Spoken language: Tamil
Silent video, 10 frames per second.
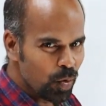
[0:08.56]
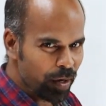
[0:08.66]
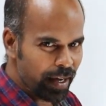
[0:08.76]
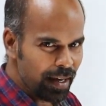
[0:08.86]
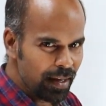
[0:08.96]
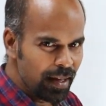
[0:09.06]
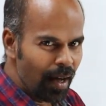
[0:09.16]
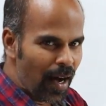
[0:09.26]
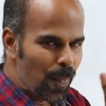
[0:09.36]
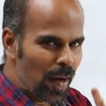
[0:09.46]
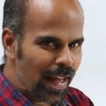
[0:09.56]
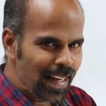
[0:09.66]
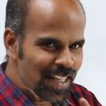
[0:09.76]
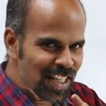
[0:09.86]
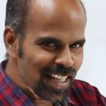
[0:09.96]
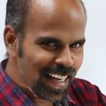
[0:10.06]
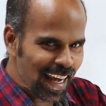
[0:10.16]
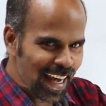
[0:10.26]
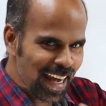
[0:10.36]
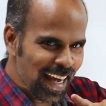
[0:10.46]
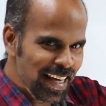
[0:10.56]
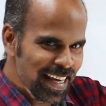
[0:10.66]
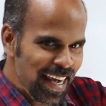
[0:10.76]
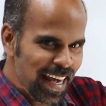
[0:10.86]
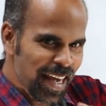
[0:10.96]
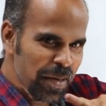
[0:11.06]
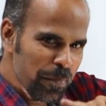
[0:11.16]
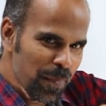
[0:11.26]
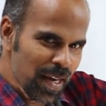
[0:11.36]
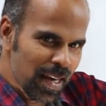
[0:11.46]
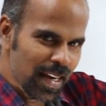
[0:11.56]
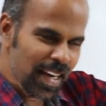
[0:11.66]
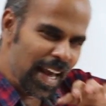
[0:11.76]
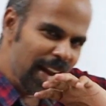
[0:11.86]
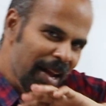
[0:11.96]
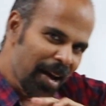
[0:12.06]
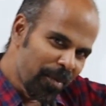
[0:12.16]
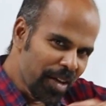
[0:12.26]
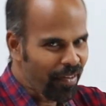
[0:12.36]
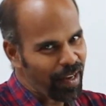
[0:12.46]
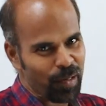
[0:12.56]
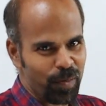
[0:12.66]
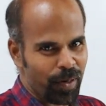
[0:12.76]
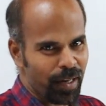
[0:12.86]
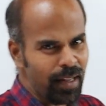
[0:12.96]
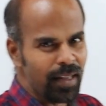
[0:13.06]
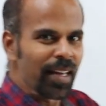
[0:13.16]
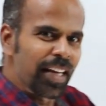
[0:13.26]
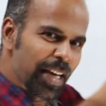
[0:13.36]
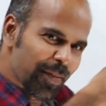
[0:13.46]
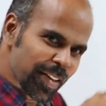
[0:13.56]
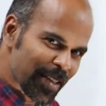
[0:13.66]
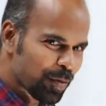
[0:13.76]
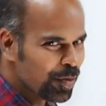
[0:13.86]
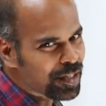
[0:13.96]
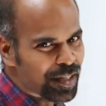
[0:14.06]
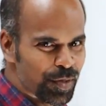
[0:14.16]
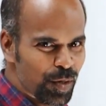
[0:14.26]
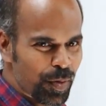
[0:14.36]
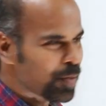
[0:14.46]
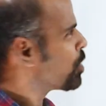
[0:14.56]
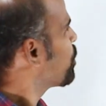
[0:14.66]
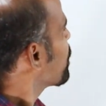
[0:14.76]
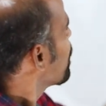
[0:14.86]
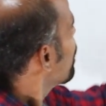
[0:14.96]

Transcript: ஓகே அப்போ ஹெச் கே ஏ பி எல்லாமே ஃபைண்ட் அவுட் பண்ணி ஈக்குவேஷன் கொண்டு வந்து சப்ஸ்டியூட் பண்ணணும்